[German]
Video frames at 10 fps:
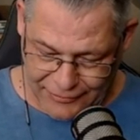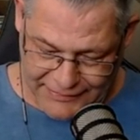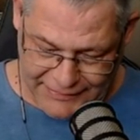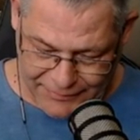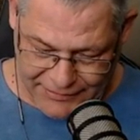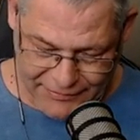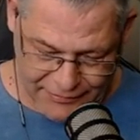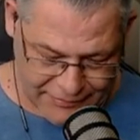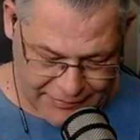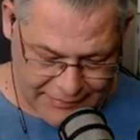Es gibt ja so,
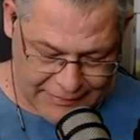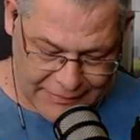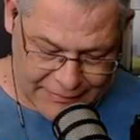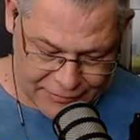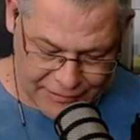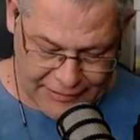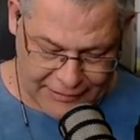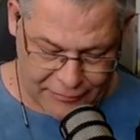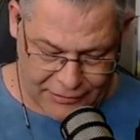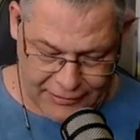ein, so den
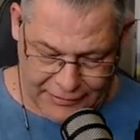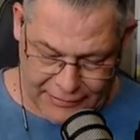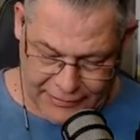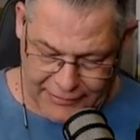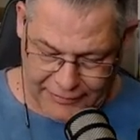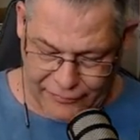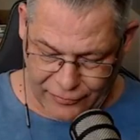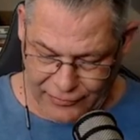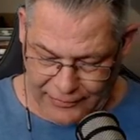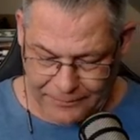einen oder anderen kleinen
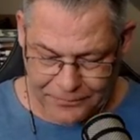Erfolg.